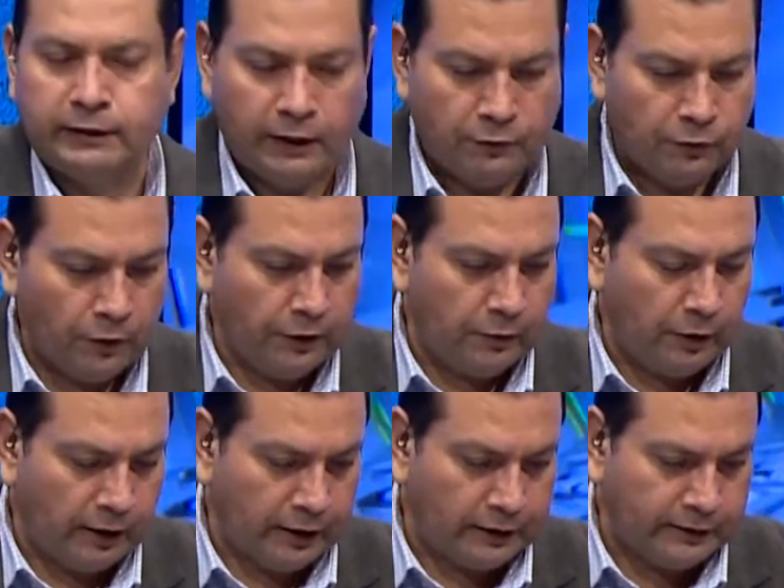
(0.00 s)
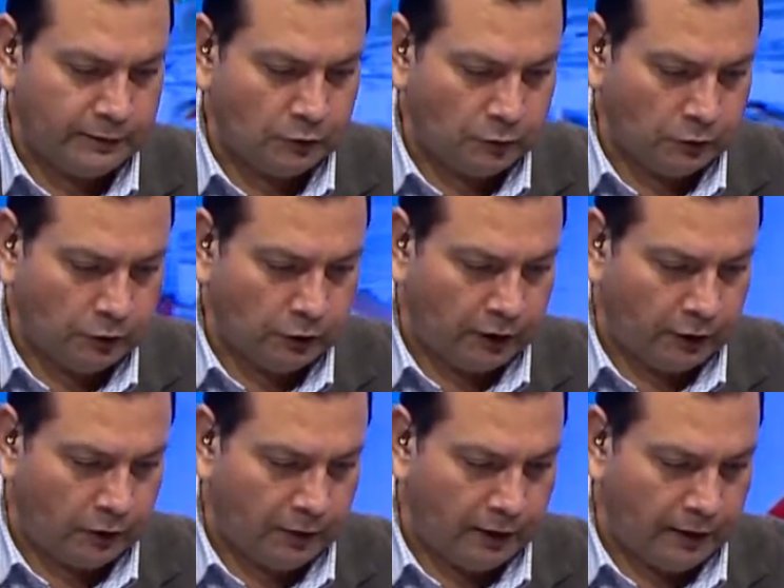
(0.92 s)
telefónico y le agradecemos mucho que
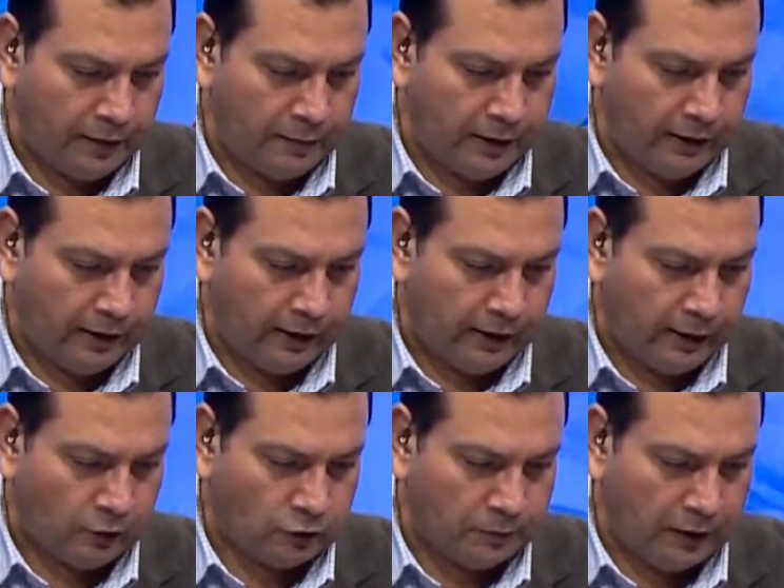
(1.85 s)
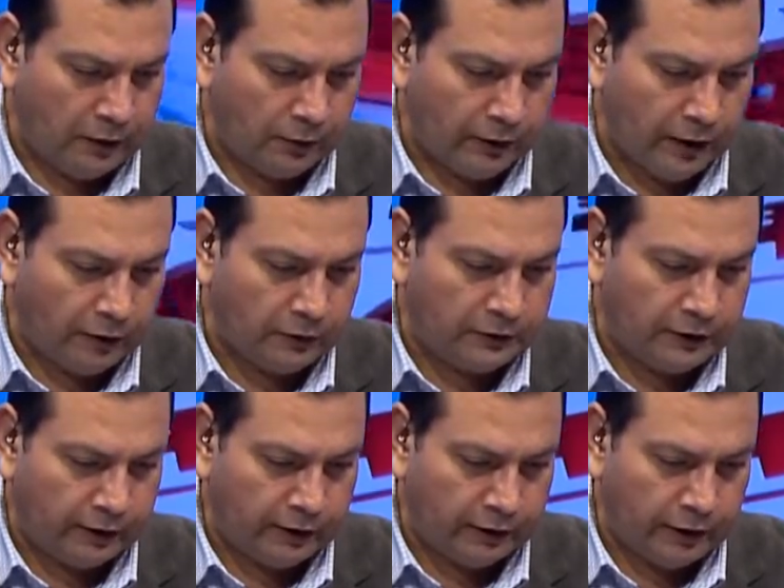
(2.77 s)
tome la llamada a Carlos Maldonado,
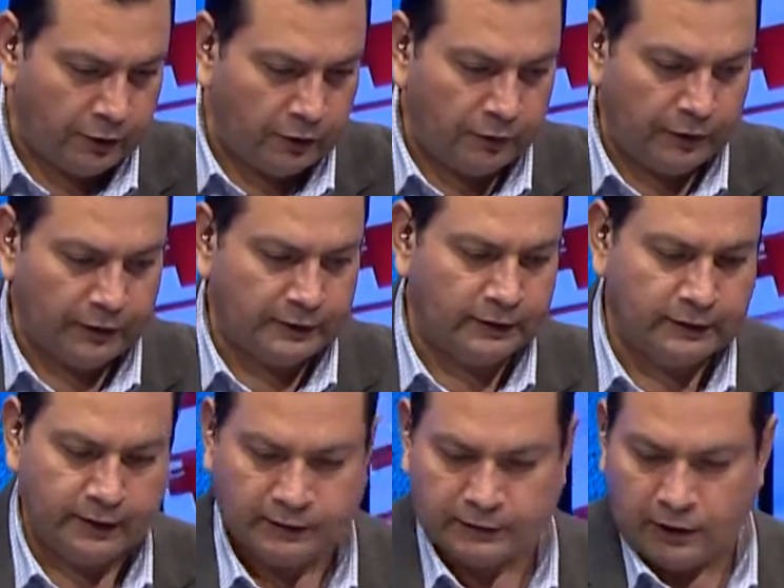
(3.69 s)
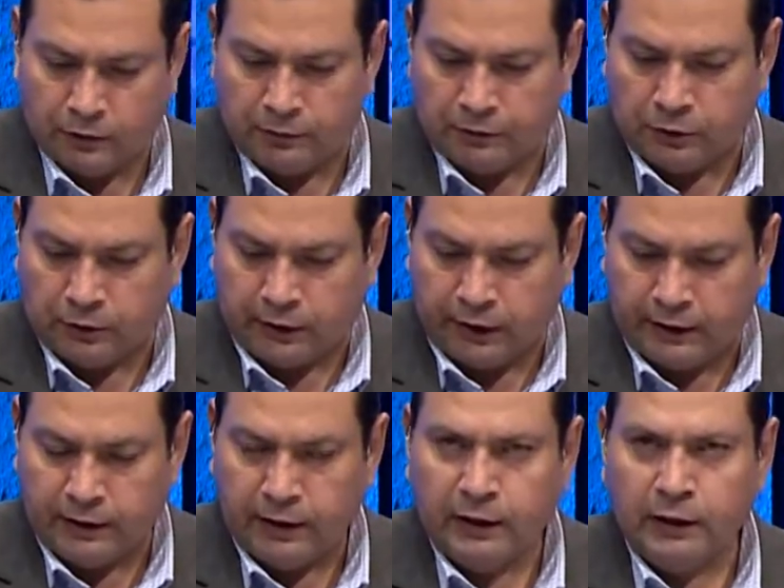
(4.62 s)
secretario de Finanzas del Estado de
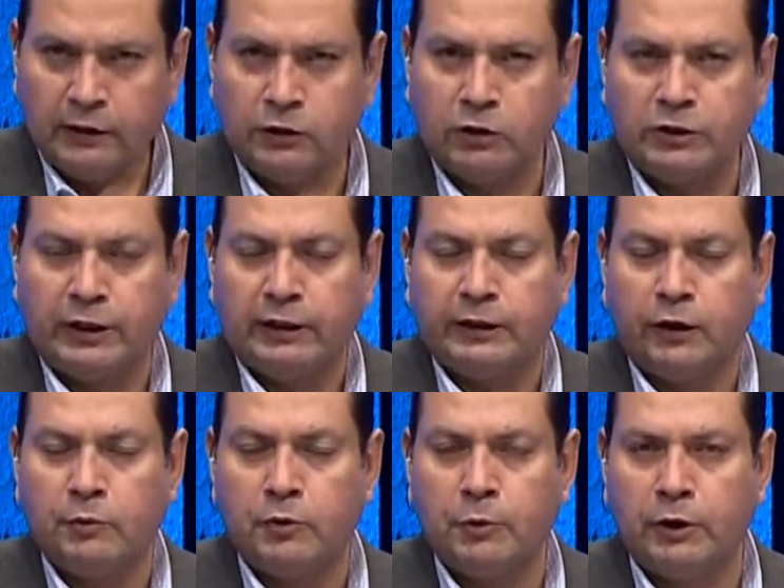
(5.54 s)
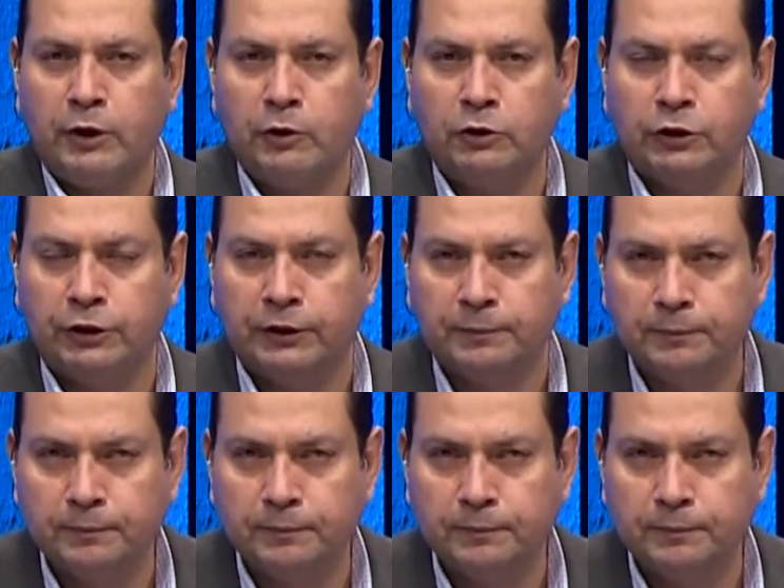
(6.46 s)
Michoacán. Señor secretario, muy buena noche.